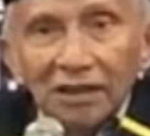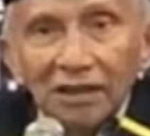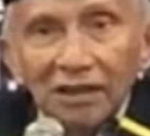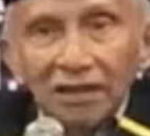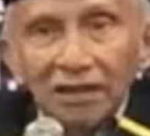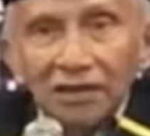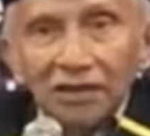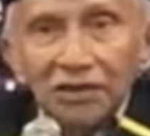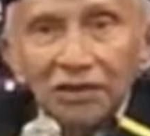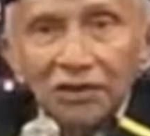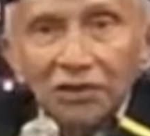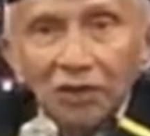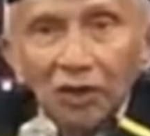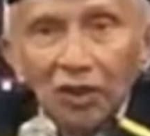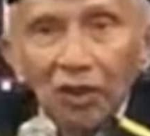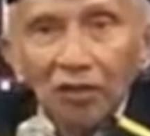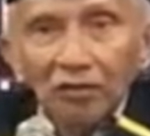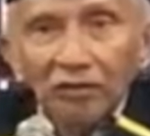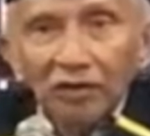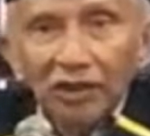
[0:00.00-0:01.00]
Jadi
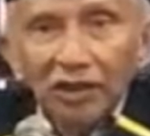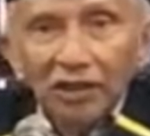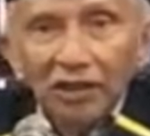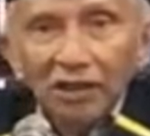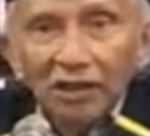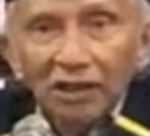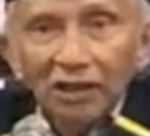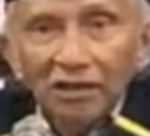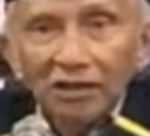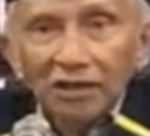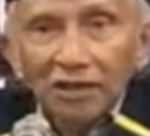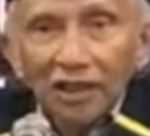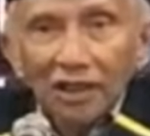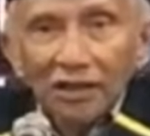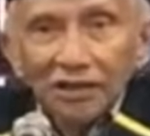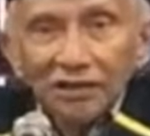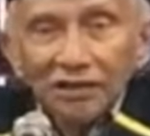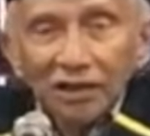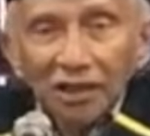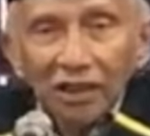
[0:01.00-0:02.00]
Jokowi ini
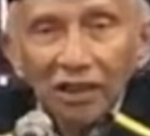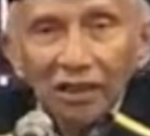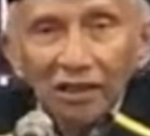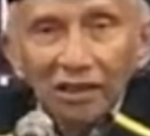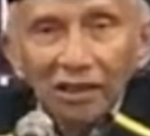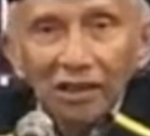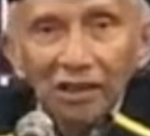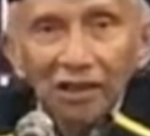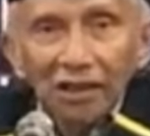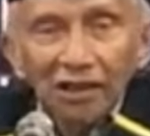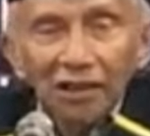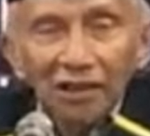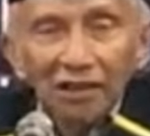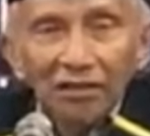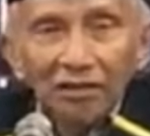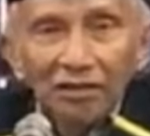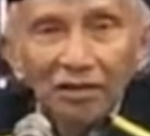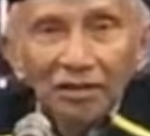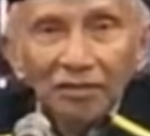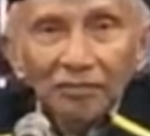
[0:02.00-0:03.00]
jelas sekali
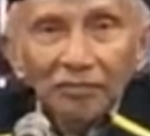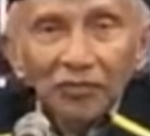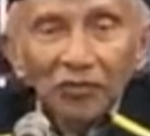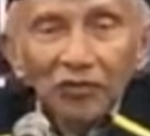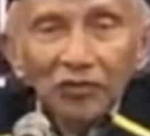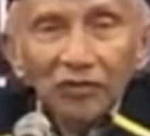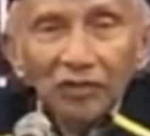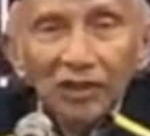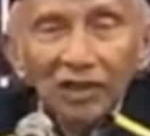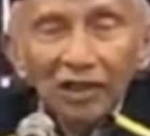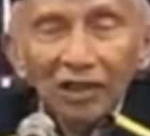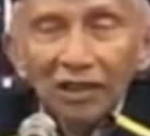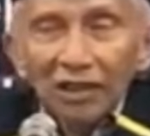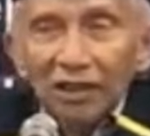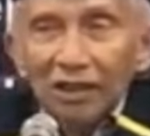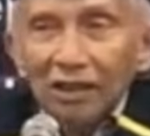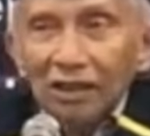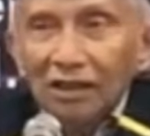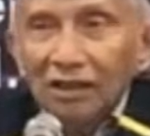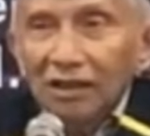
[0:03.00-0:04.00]

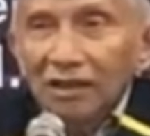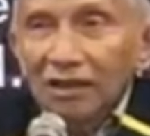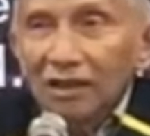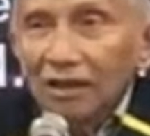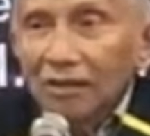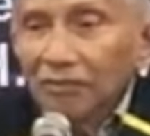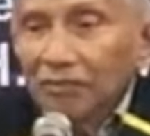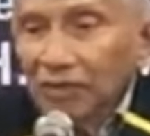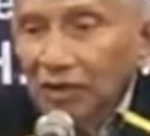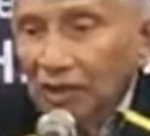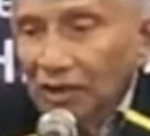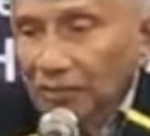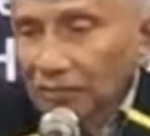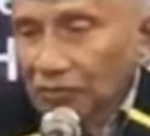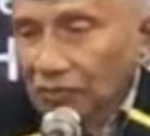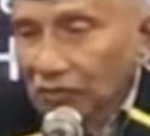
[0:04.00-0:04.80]
punya apa